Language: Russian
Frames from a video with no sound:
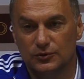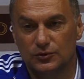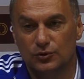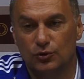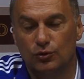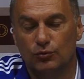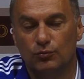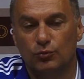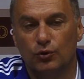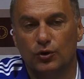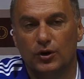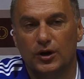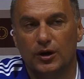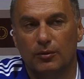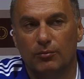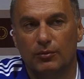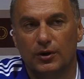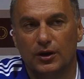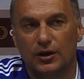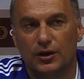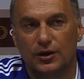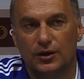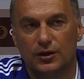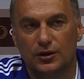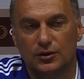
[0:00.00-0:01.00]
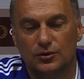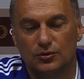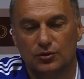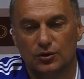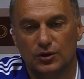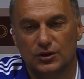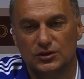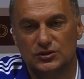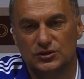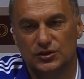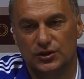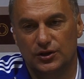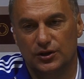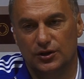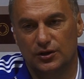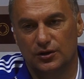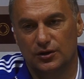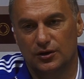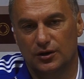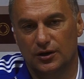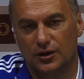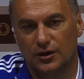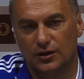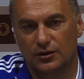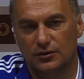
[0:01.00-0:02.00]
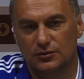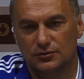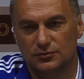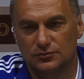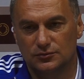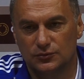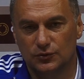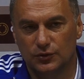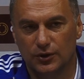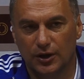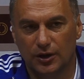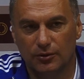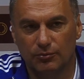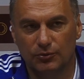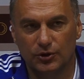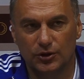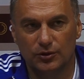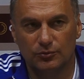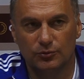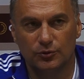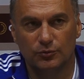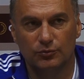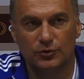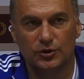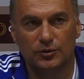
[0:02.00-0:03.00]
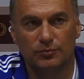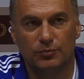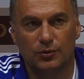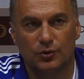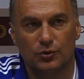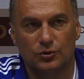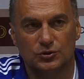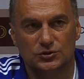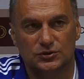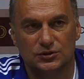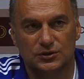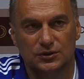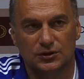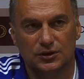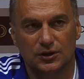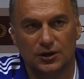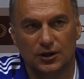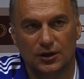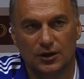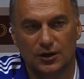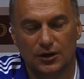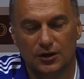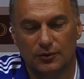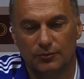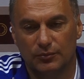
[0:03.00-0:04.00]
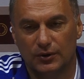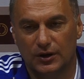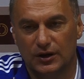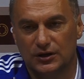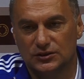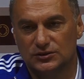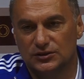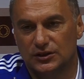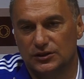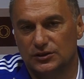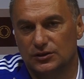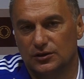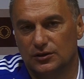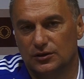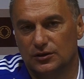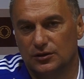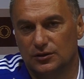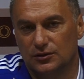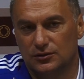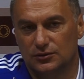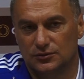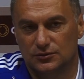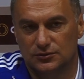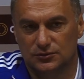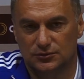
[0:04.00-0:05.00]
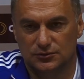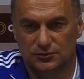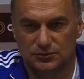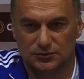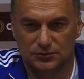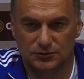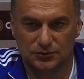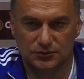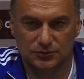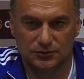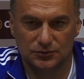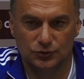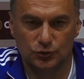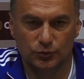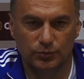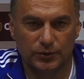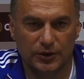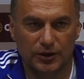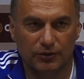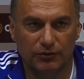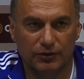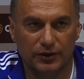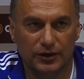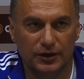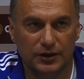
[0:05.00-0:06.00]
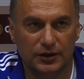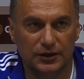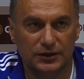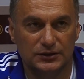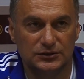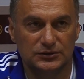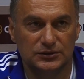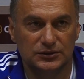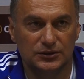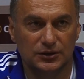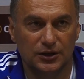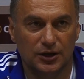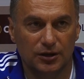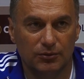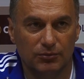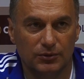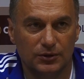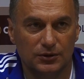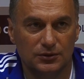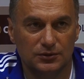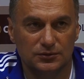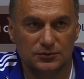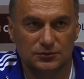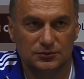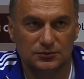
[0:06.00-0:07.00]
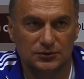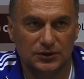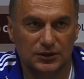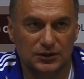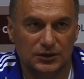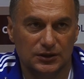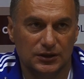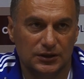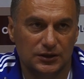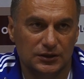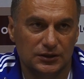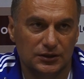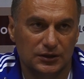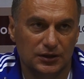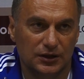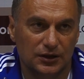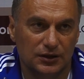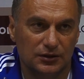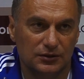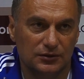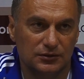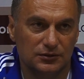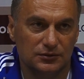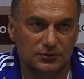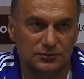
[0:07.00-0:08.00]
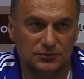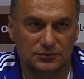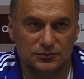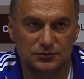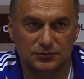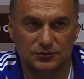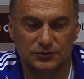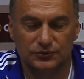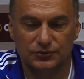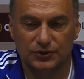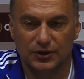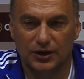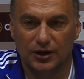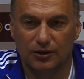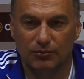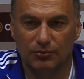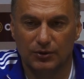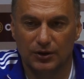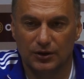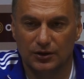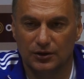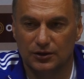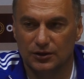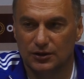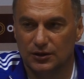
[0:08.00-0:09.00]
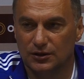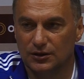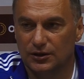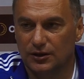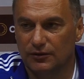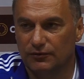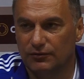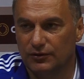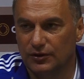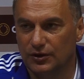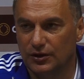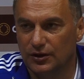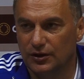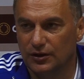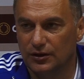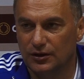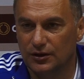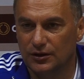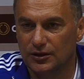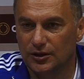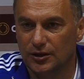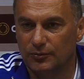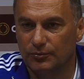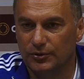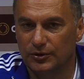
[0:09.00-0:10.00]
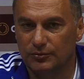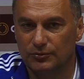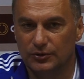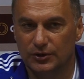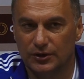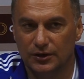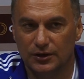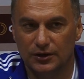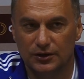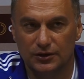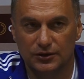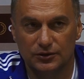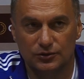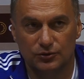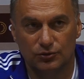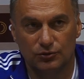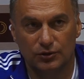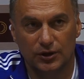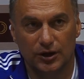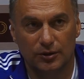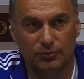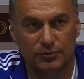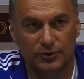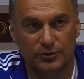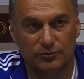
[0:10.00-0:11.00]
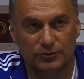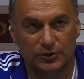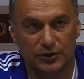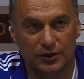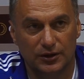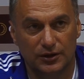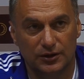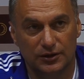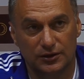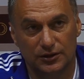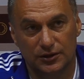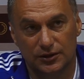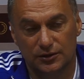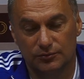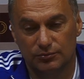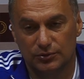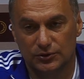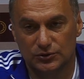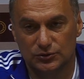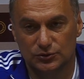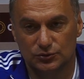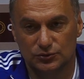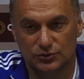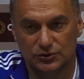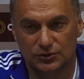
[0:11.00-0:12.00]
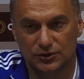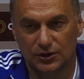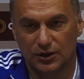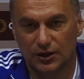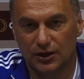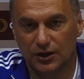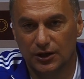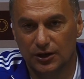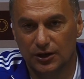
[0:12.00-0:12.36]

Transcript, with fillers: любой команде, которая с ней играет, ну, как минимум, непросто. Показатель э, кубковой игры с «Динамо», когда играли две команды, одна ФНЛ, одна премьер-лиги, другая премьер-лиги, и, по сути,